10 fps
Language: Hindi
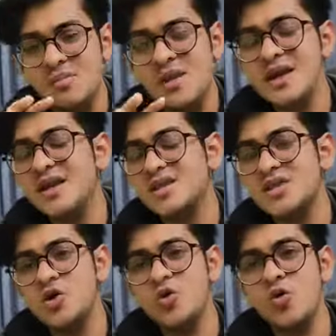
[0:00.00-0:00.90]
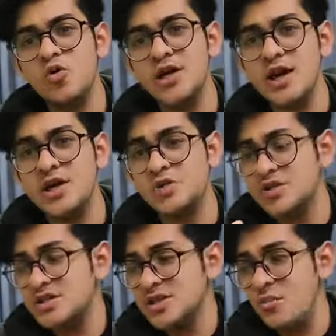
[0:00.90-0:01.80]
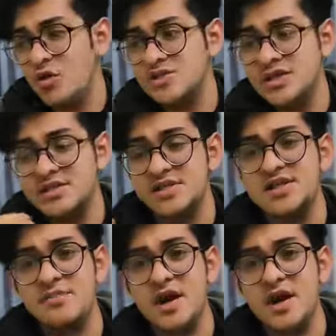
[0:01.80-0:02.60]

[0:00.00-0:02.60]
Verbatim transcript: मैंने इतने लोगों को देखा है जो किसी से बहुत ज्यादा सच्चा